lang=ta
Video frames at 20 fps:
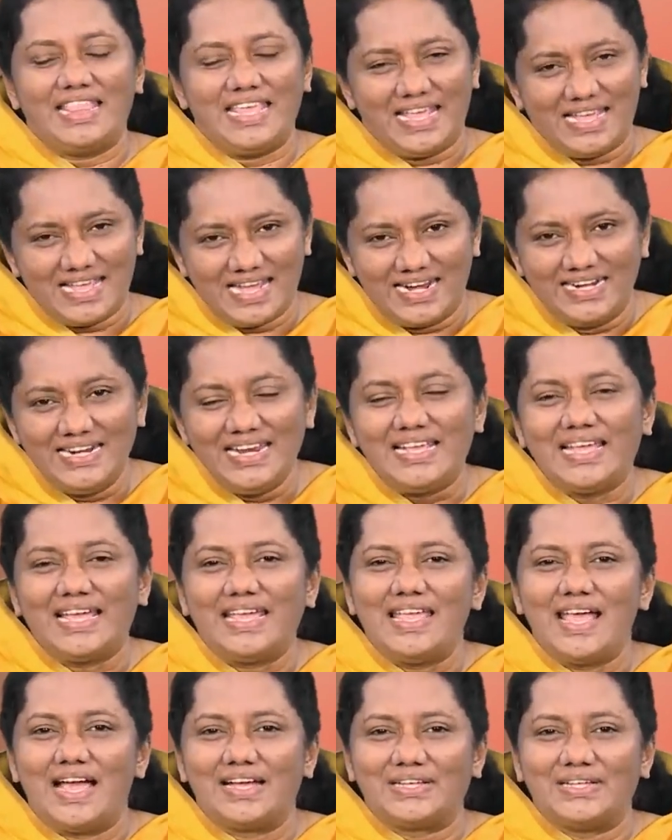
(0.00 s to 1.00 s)
அதை
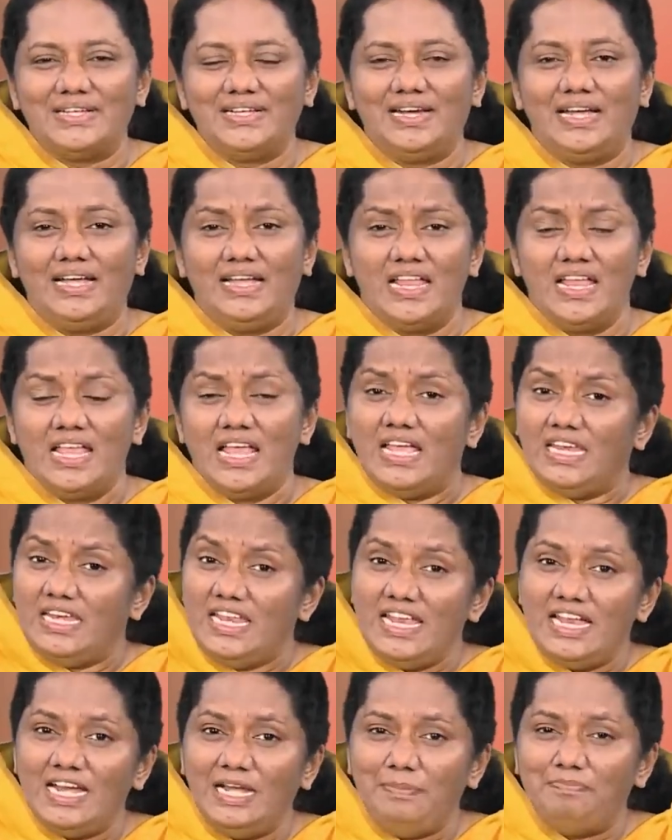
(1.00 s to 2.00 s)
காணிக்கையாக்குங்கள்
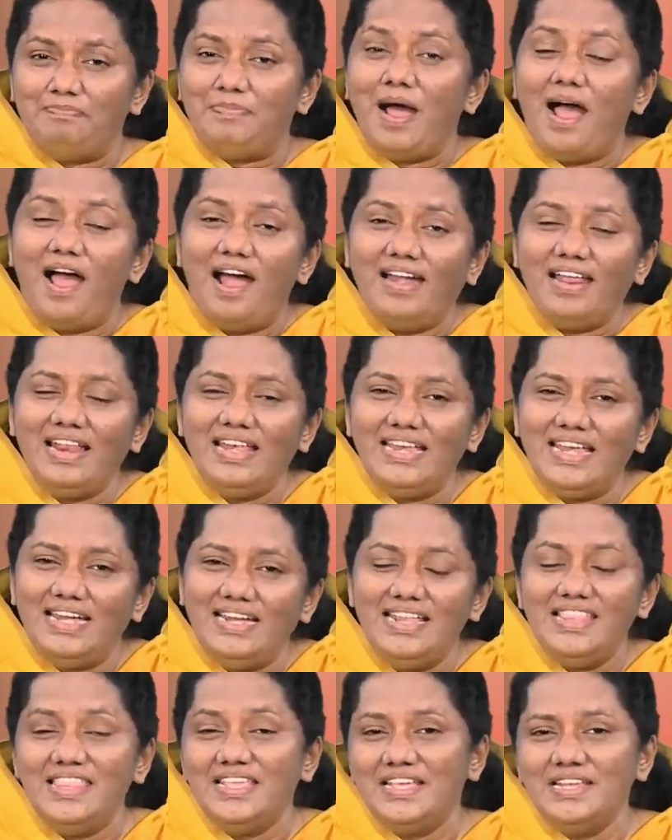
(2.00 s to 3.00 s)
நீங்கள் பாடல்
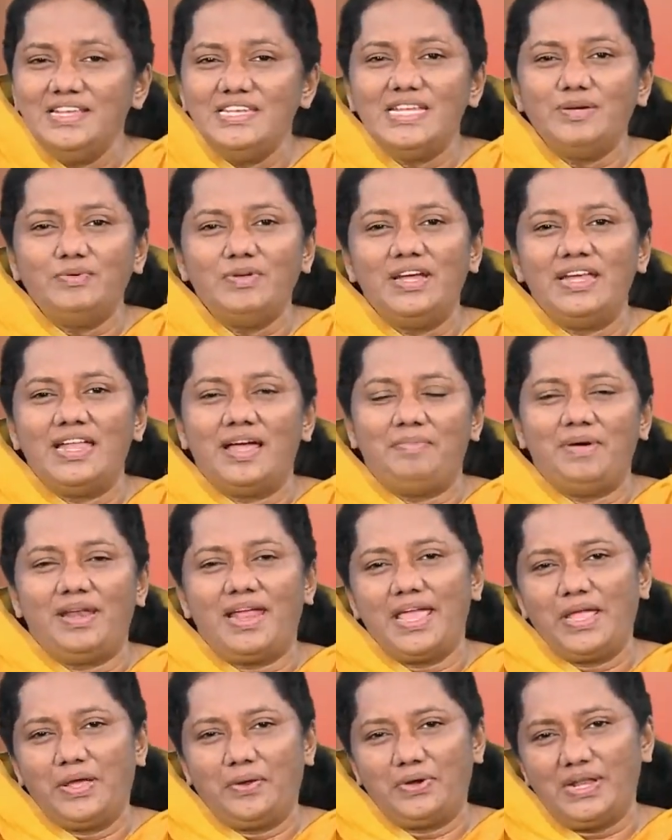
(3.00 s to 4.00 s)
எழுதுகின்ற ஒரு
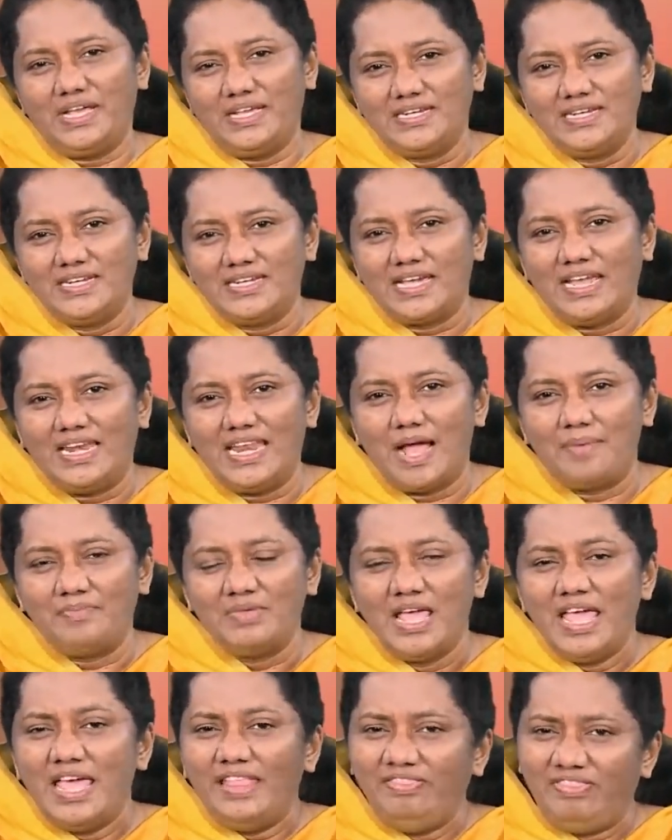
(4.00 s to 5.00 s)
நபராய் கூட இருக்கலாம்
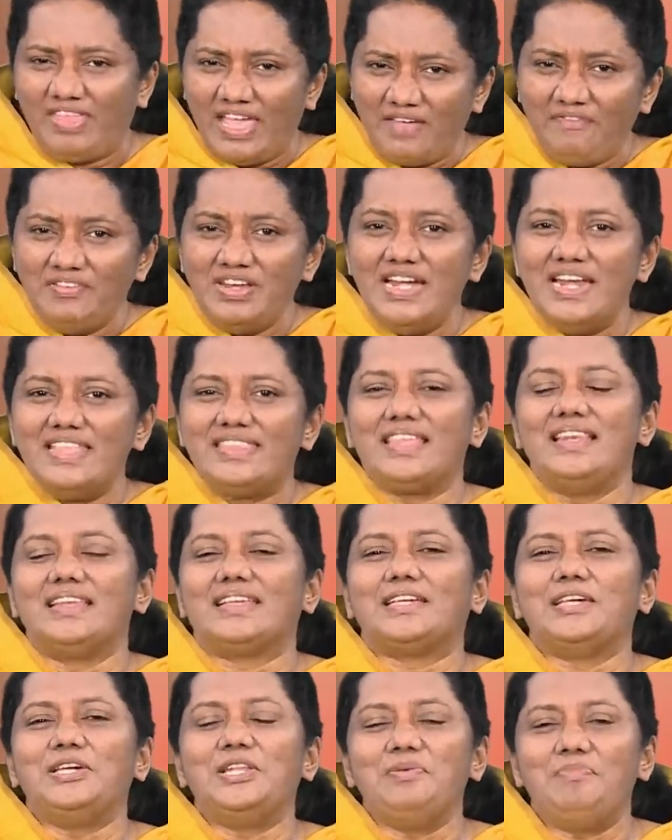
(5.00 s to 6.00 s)

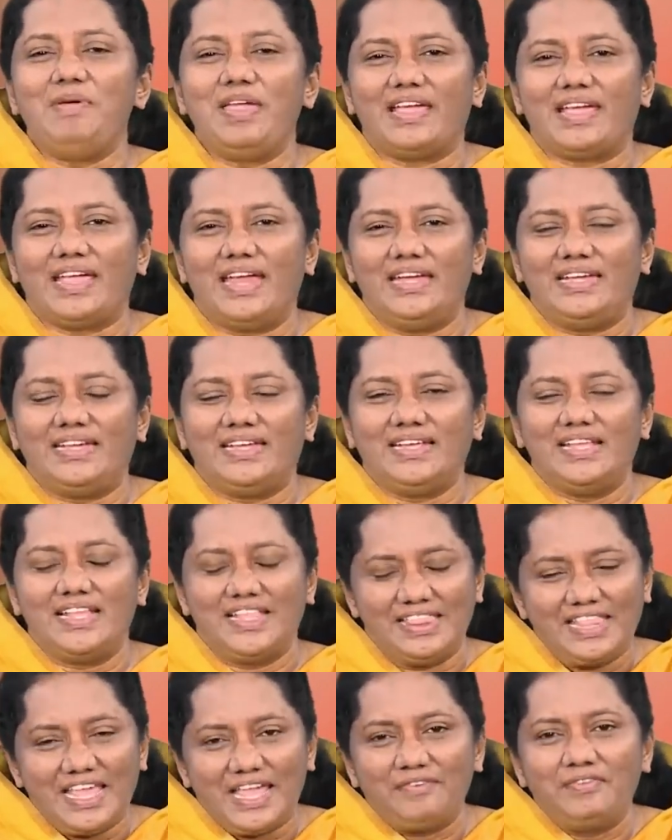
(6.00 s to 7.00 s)
தேவனிடத்தில் கிருபை கேட்டு
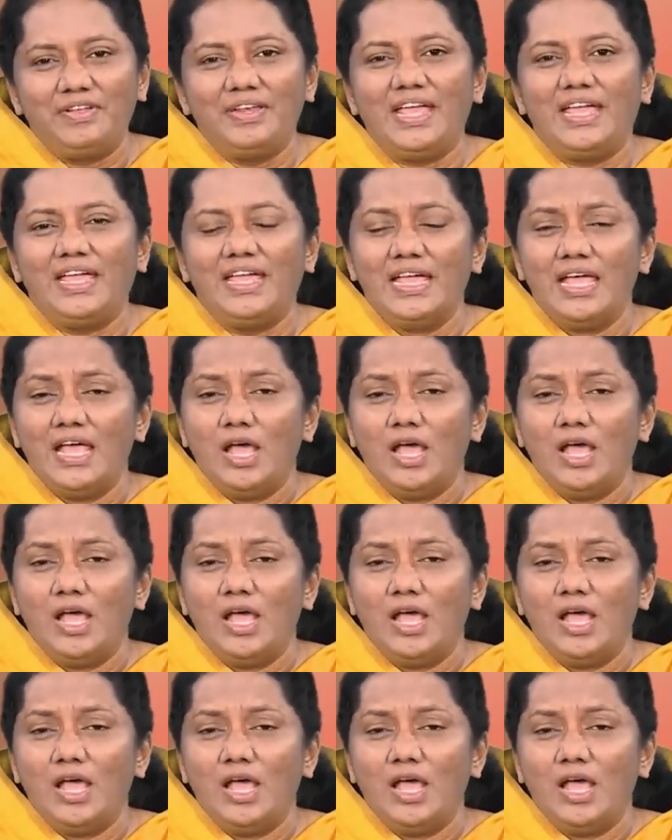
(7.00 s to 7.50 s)
தேவனே